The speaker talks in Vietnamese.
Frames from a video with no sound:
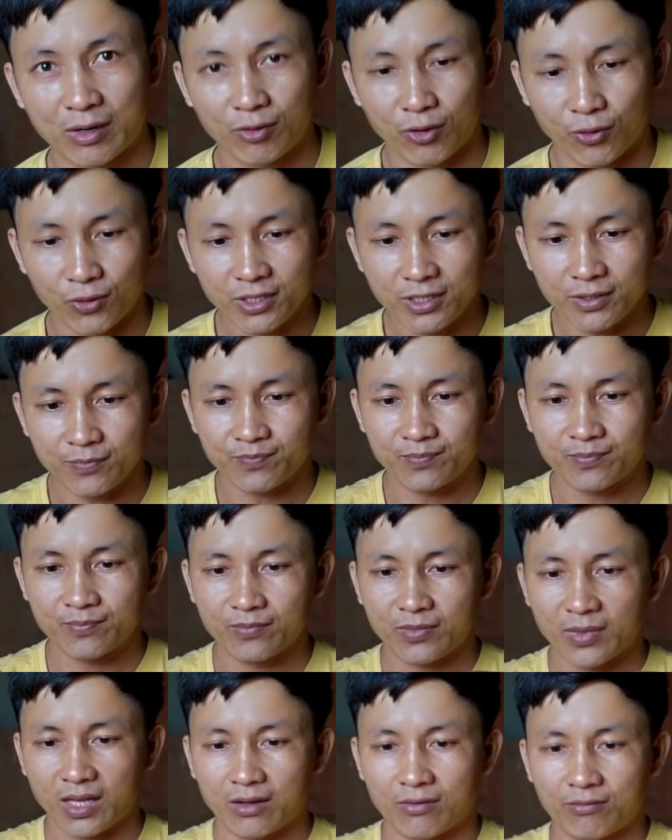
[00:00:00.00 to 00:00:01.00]
nào nối
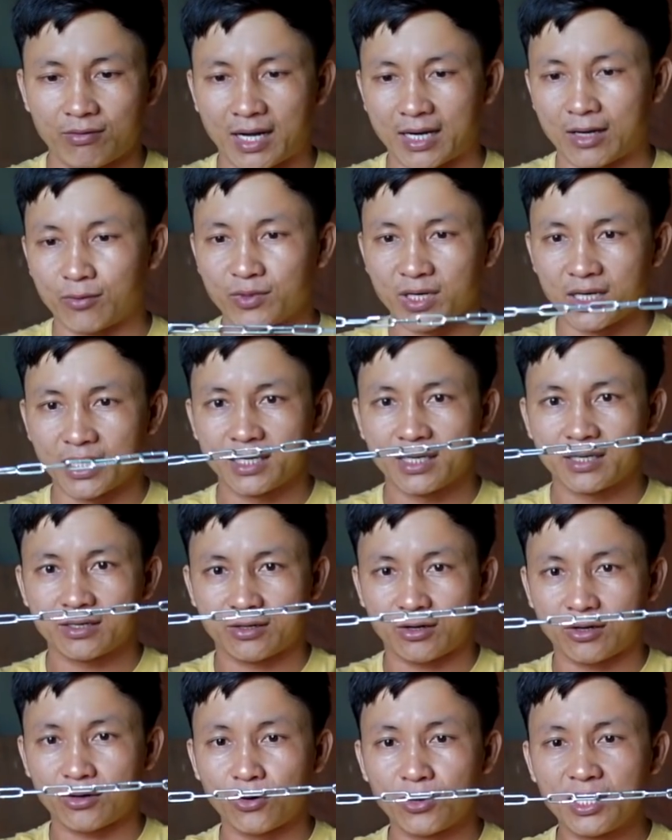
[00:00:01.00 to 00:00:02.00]
và đồng thời
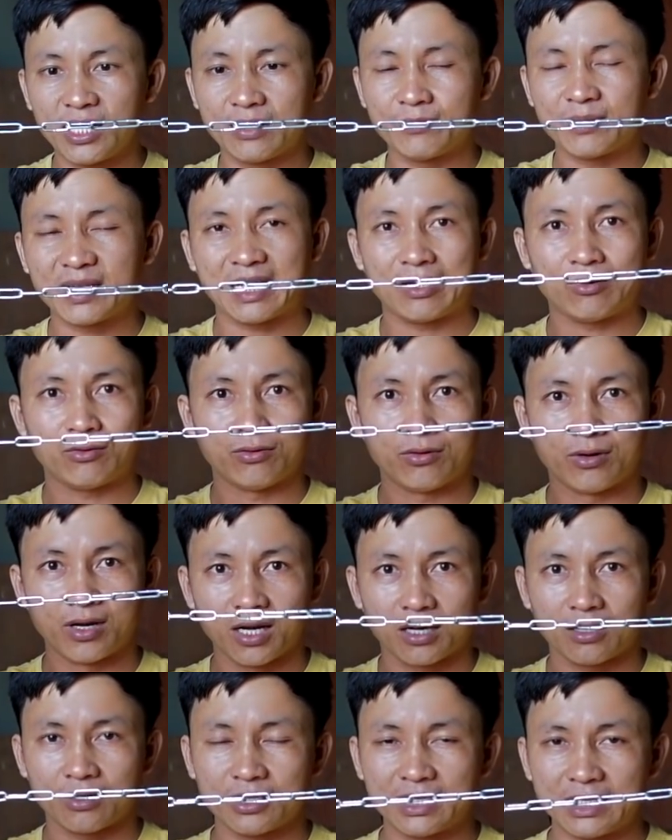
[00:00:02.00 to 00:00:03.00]
nó nối liền với nhau
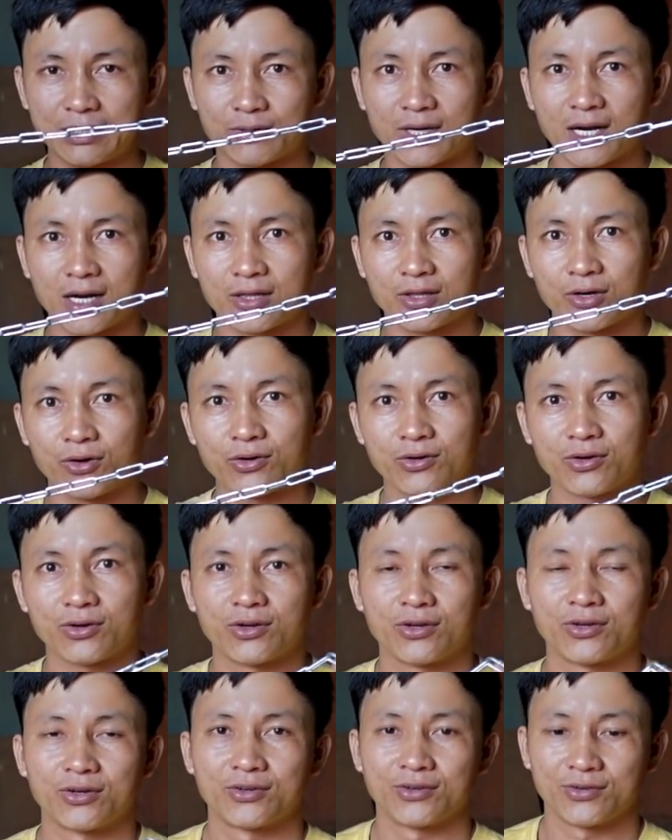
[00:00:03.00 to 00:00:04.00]
lực nó chịu rất là tốt
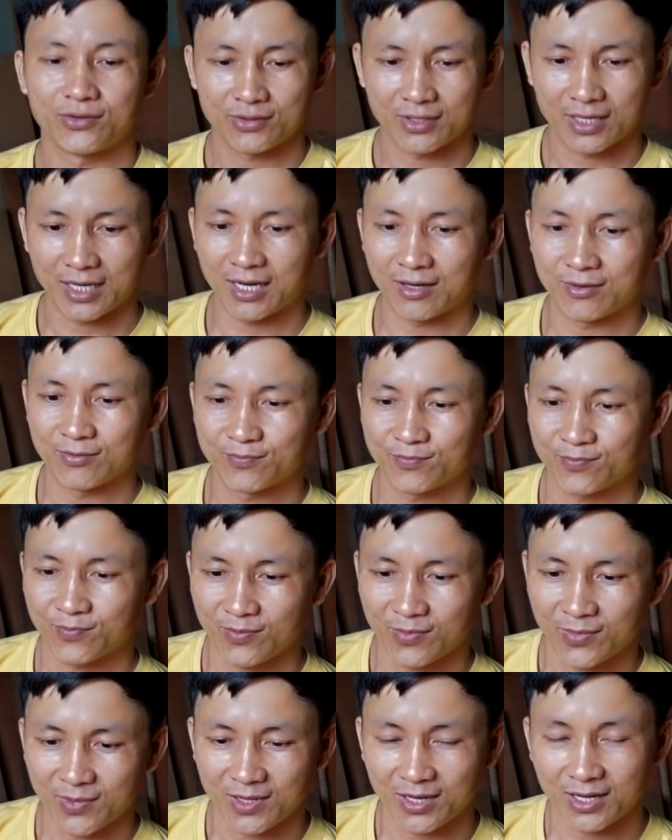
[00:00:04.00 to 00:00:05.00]
ha
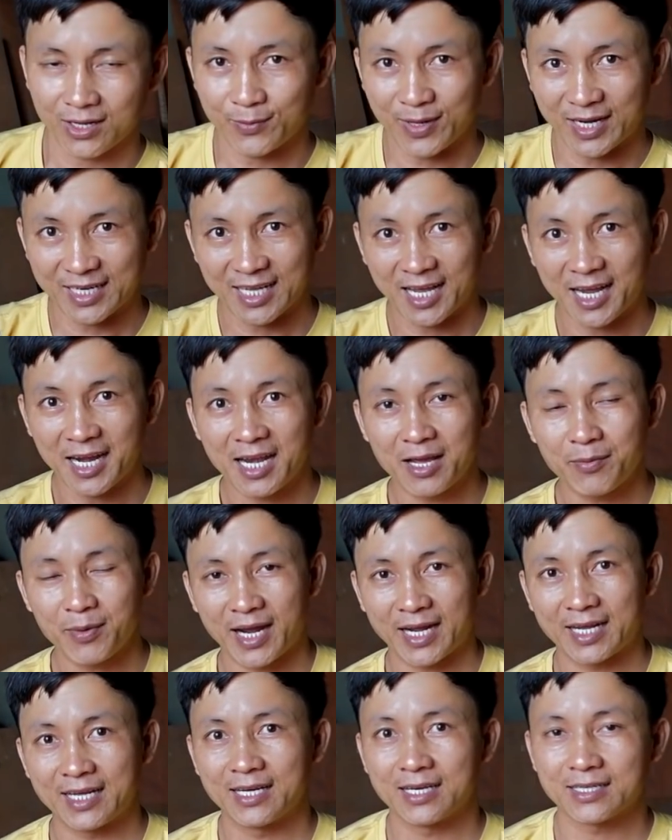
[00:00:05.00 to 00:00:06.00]
rồi các bạn thấy clip
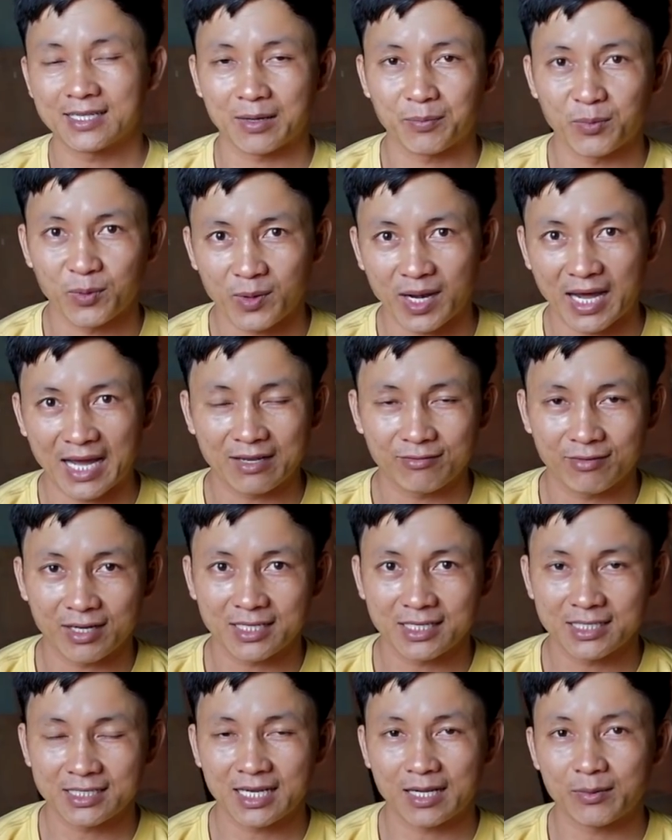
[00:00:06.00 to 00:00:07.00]
hay tặng một like
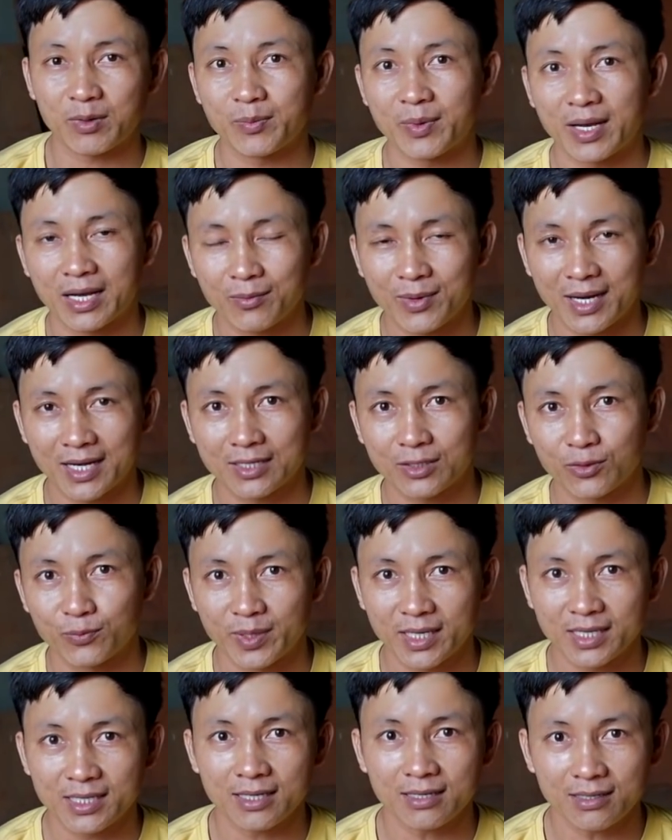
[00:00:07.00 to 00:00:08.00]
và chia sẻ bạn bè các bạn
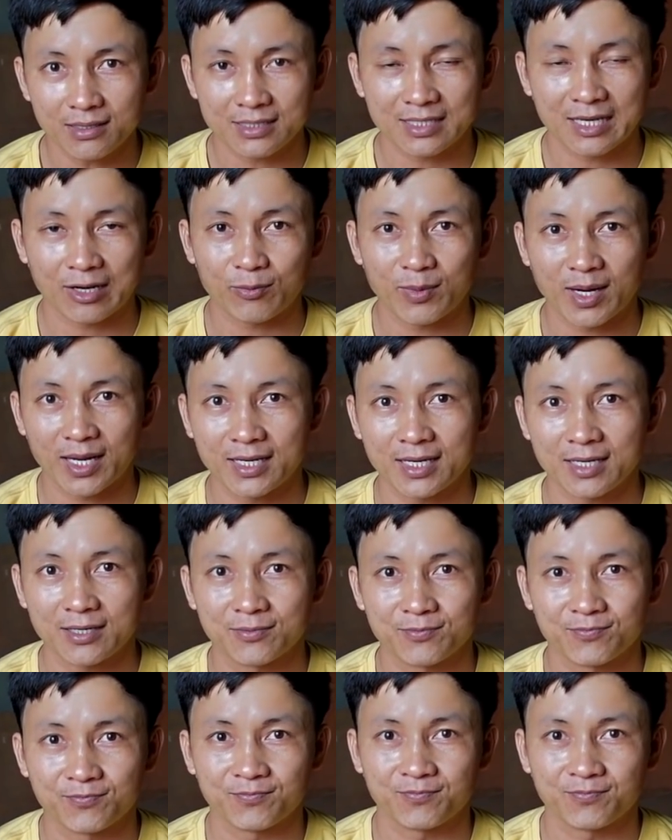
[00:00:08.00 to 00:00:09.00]
cùng biết nhé chào các bạn nhé